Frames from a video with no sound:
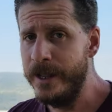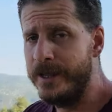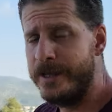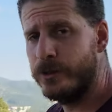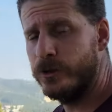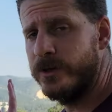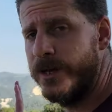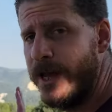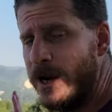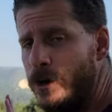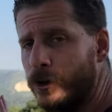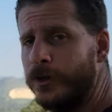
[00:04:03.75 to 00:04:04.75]
y esos
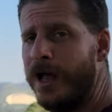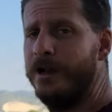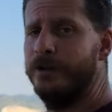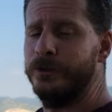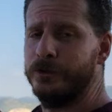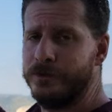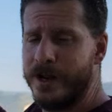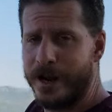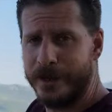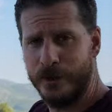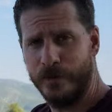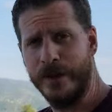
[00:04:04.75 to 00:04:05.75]
serían los altos de la
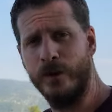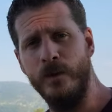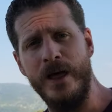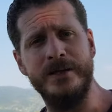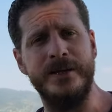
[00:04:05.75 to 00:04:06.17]
región de Judá,